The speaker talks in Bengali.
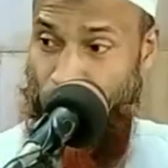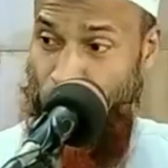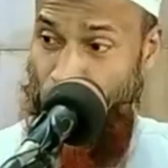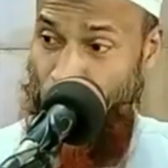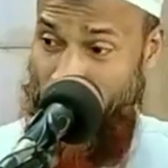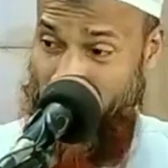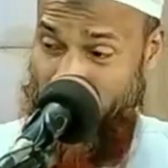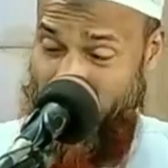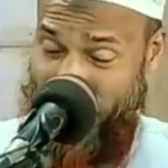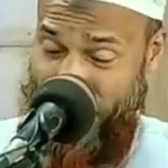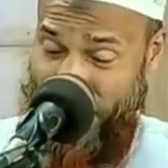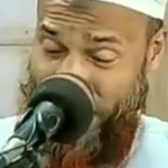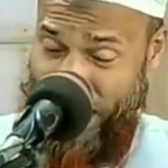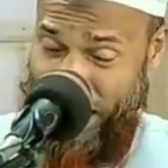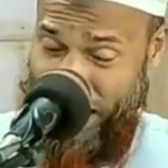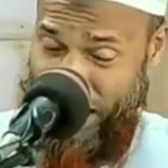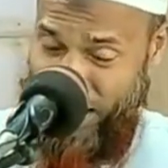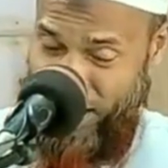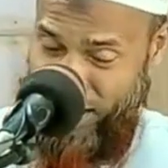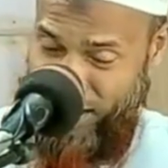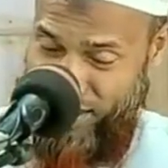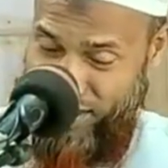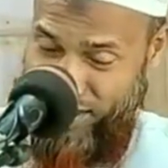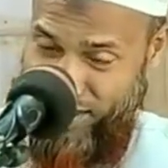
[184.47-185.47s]
ও আলা
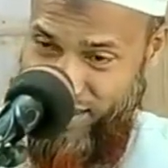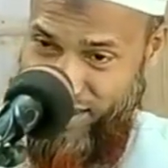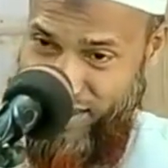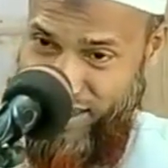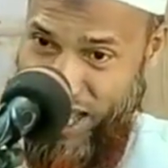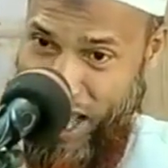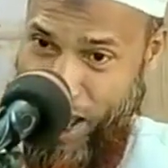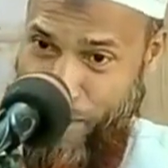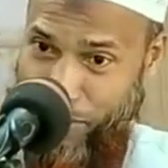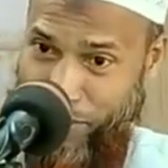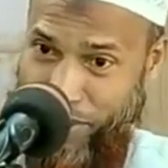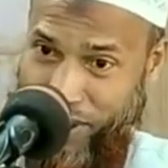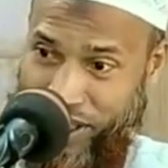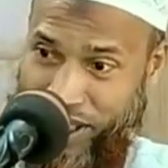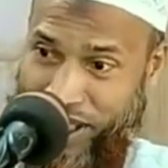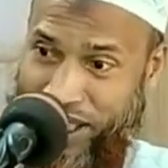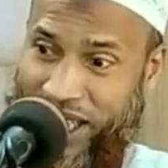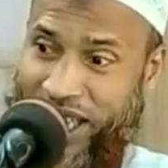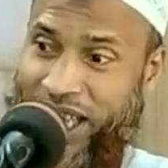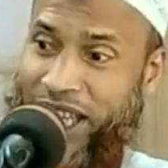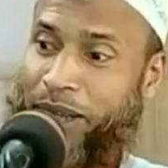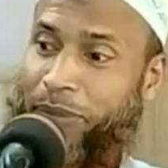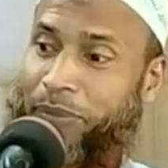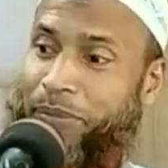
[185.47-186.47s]

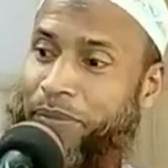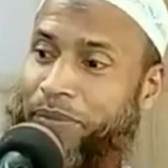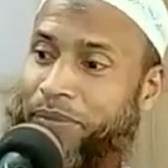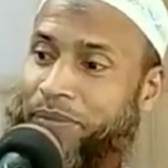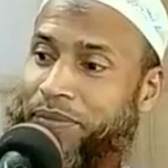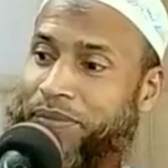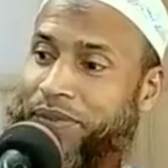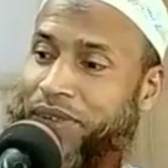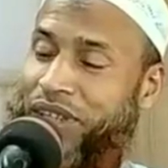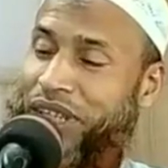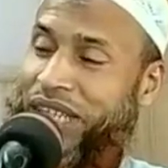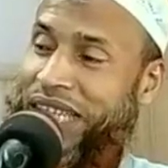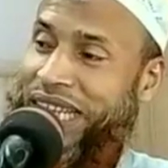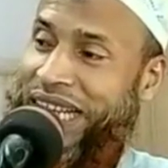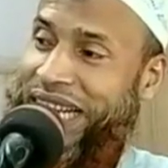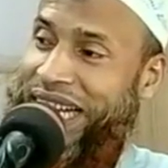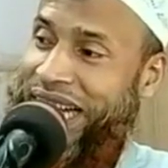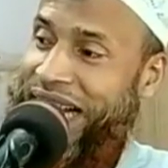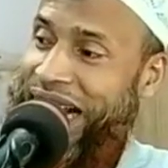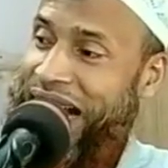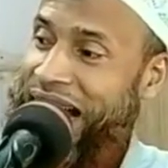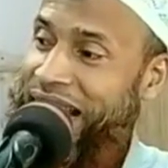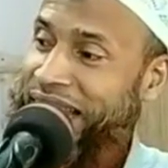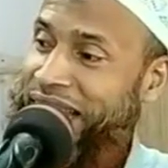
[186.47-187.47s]
সামহিম
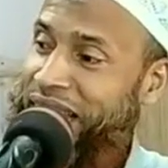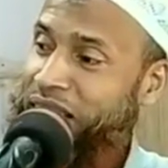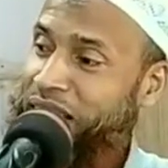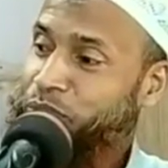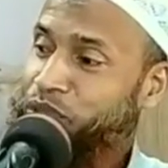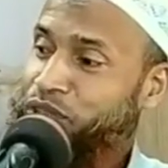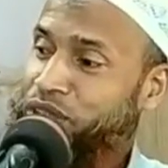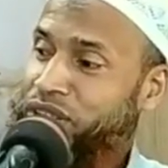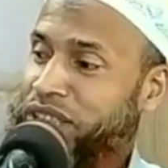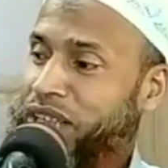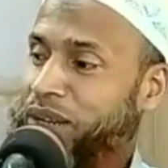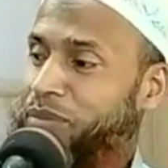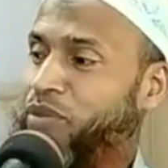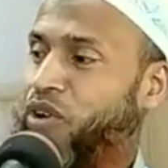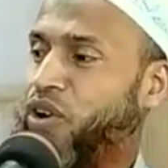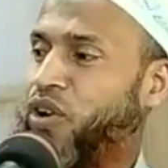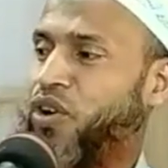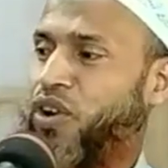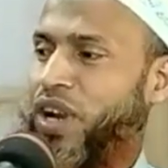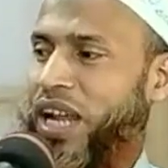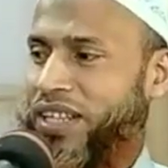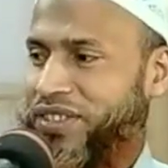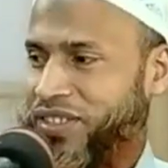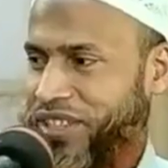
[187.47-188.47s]
কানের মধ্যে
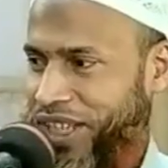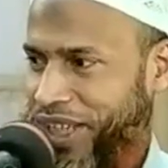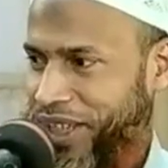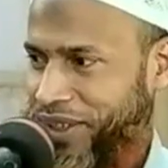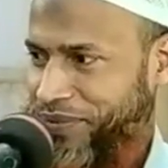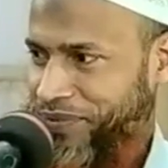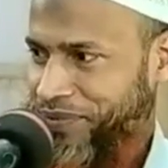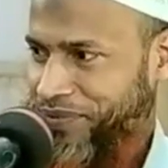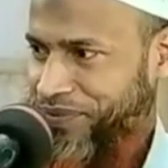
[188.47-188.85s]
মোহর আছে